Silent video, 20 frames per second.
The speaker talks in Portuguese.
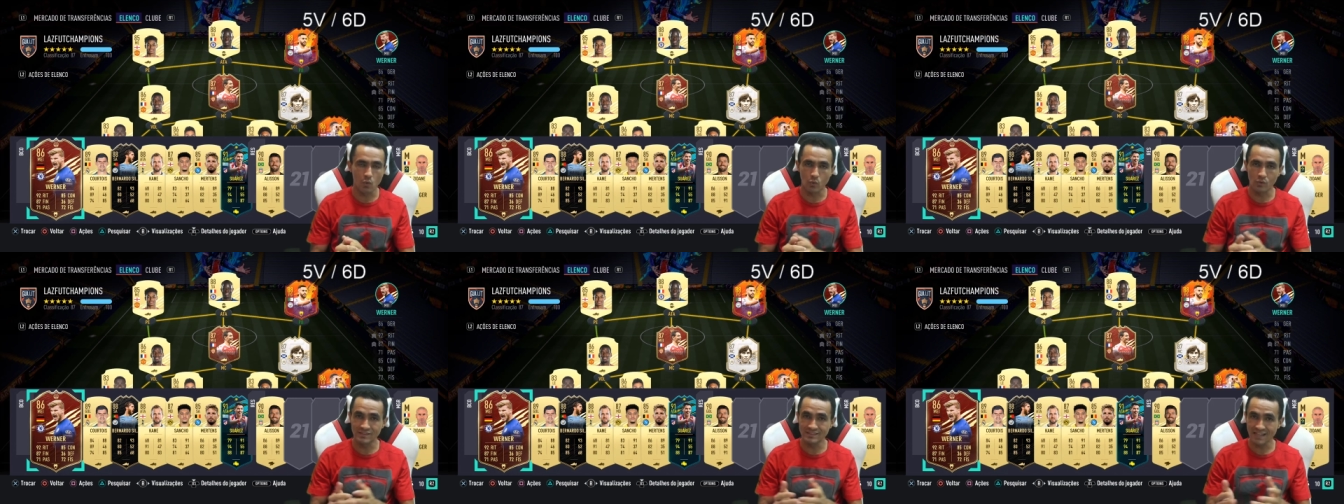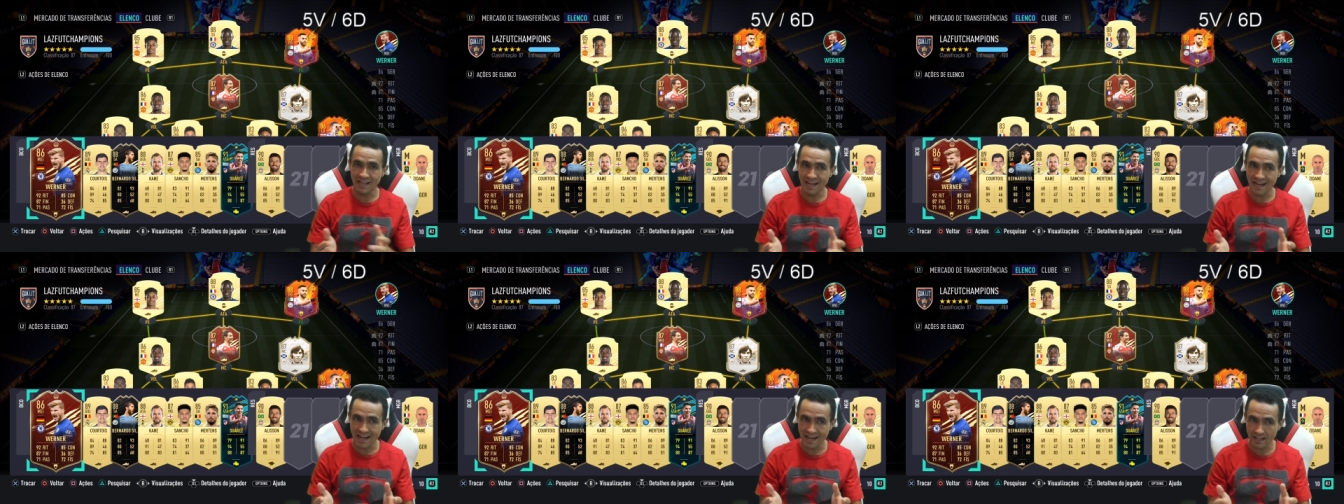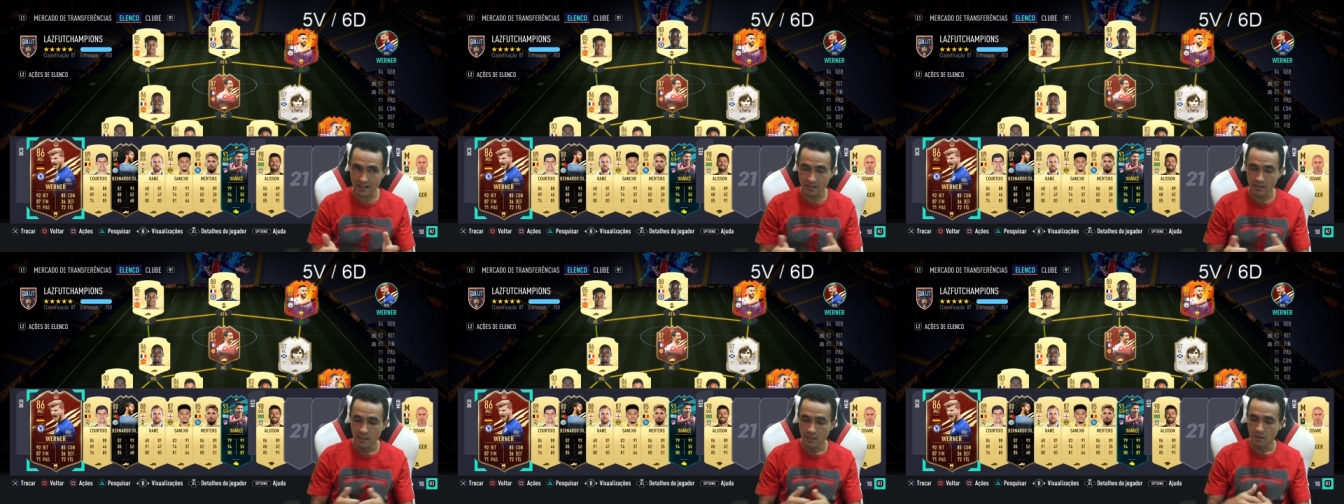Coisa
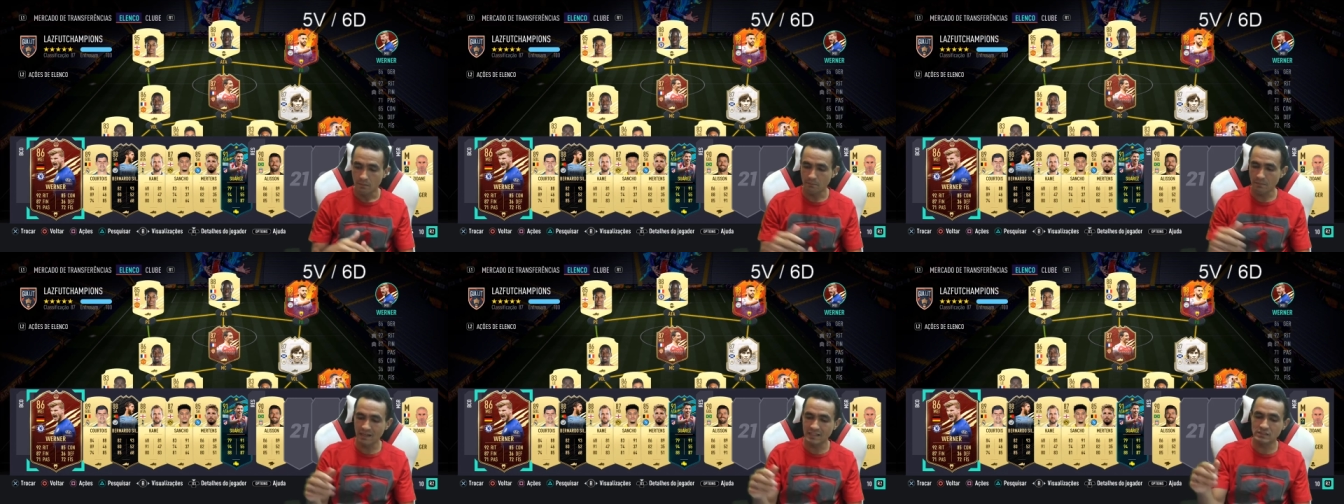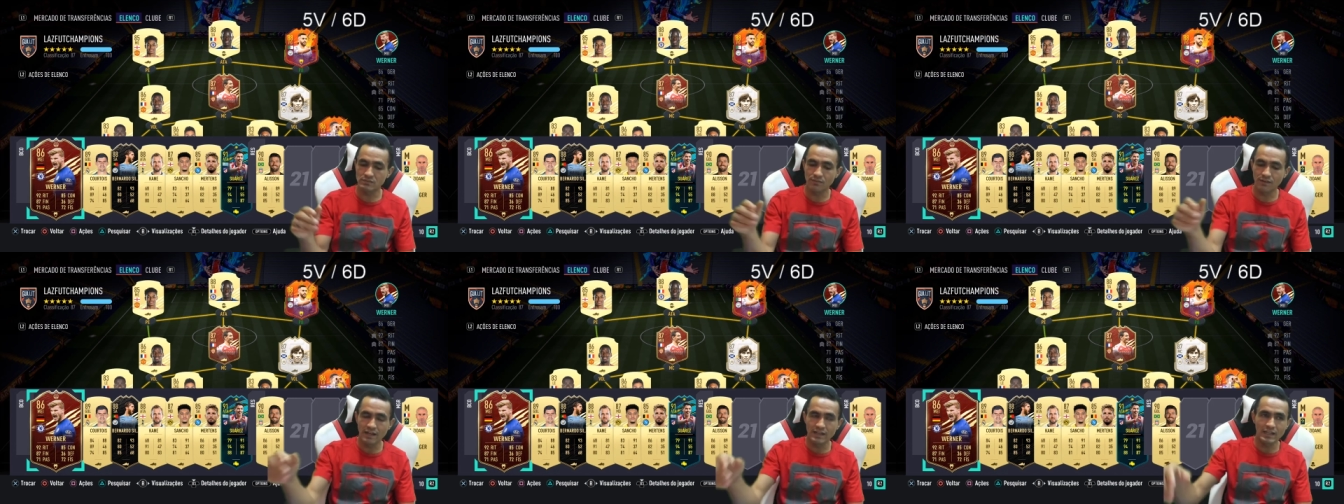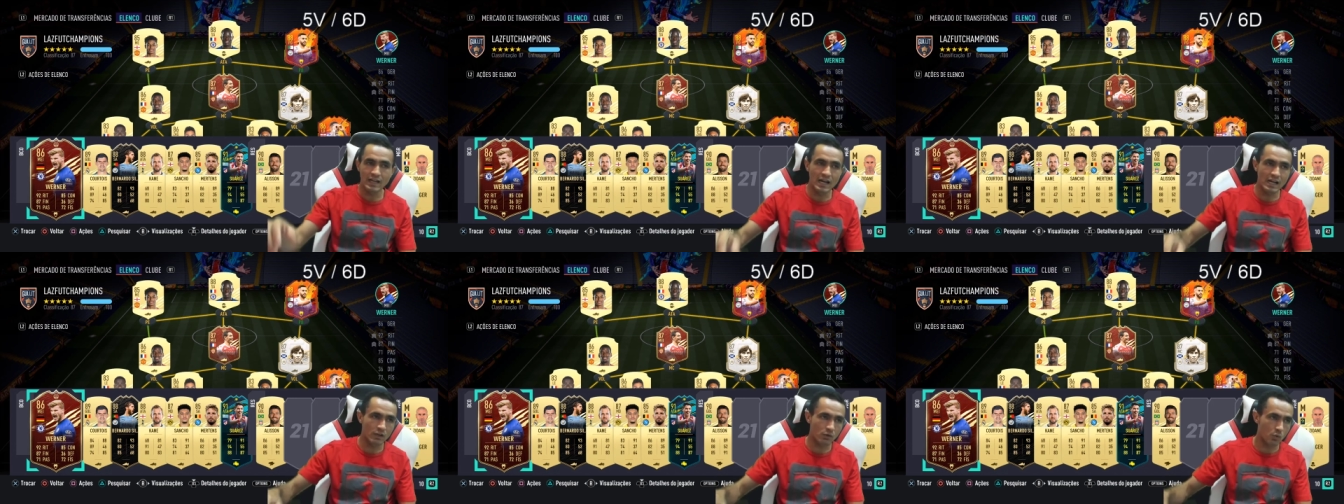rara, mas
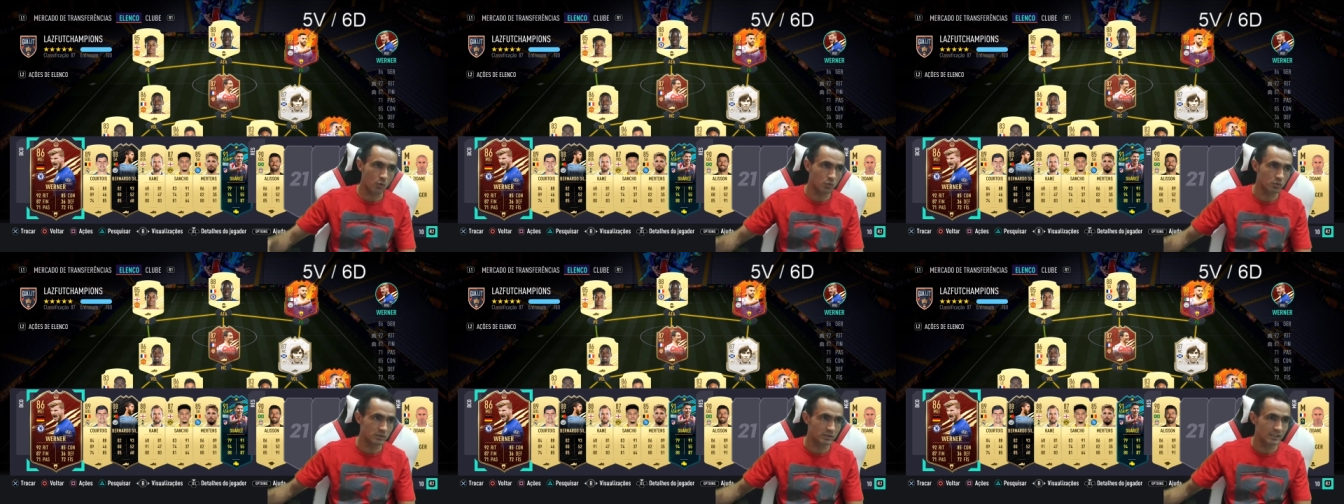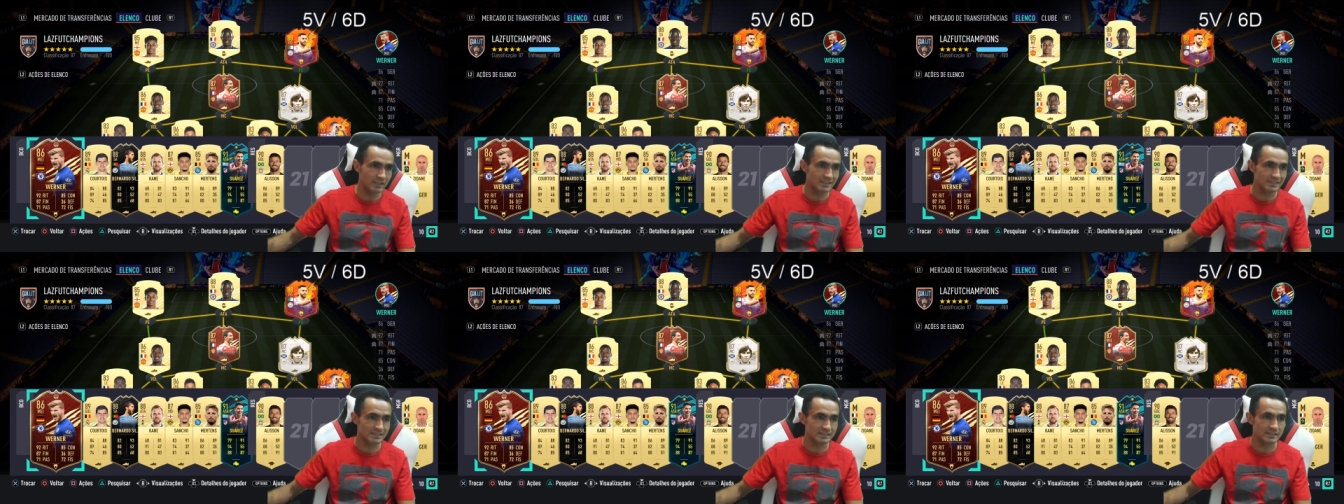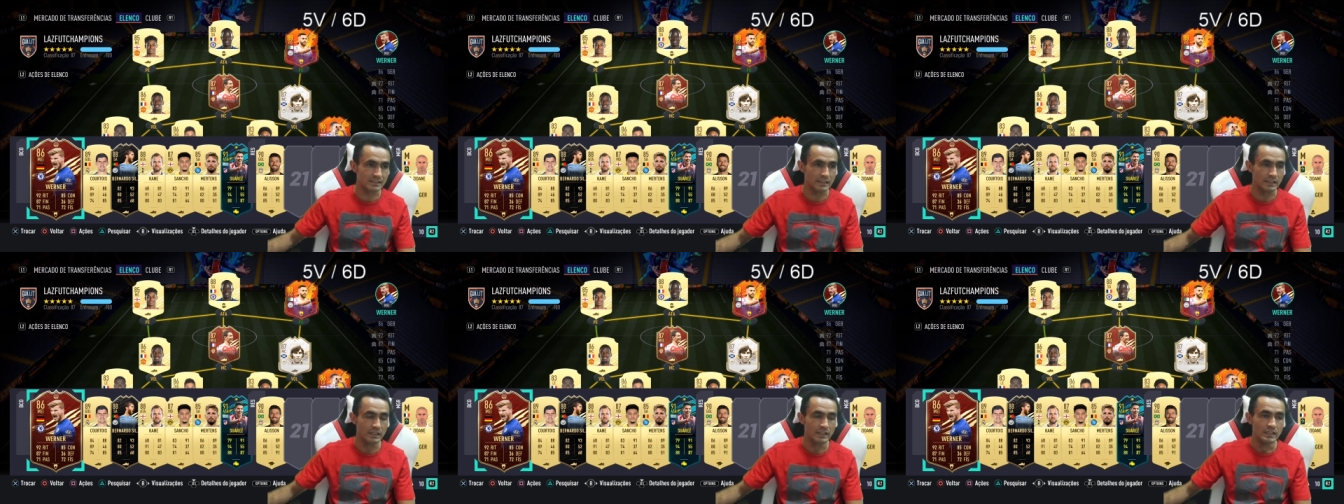vai
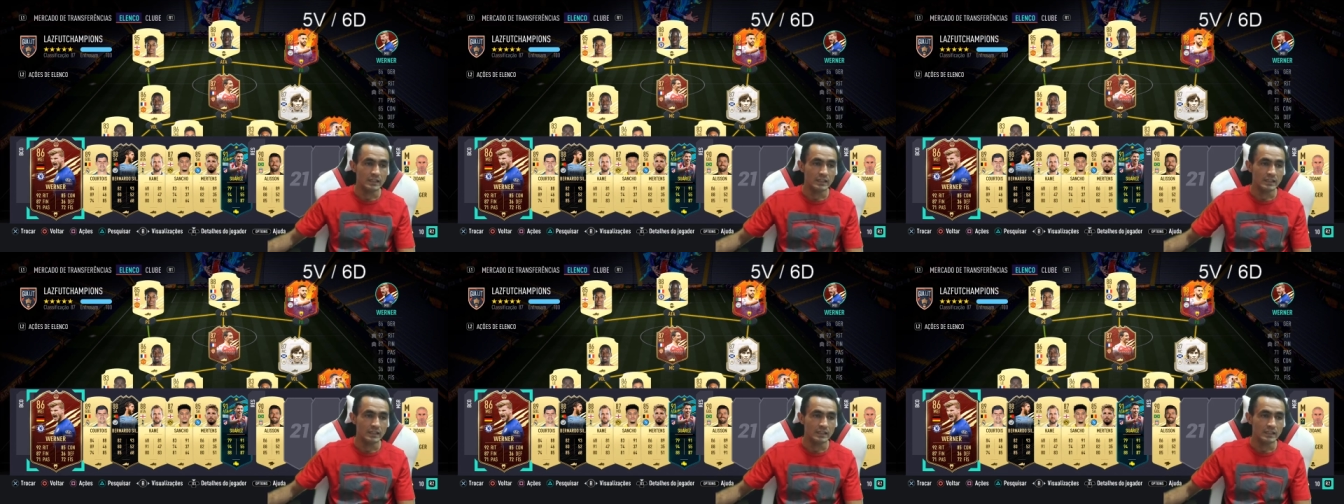acontecer.